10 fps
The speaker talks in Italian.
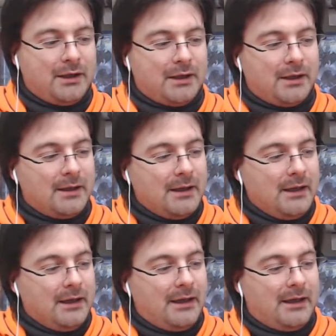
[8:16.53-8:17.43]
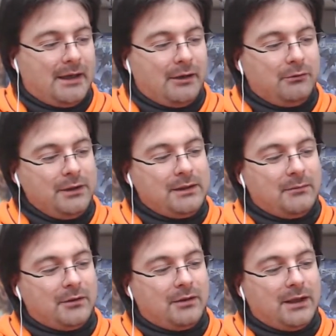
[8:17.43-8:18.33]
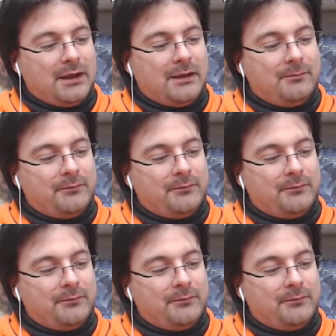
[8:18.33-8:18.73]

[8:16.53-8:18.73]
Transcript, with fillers: vedere che eh, alcune sembrano delle,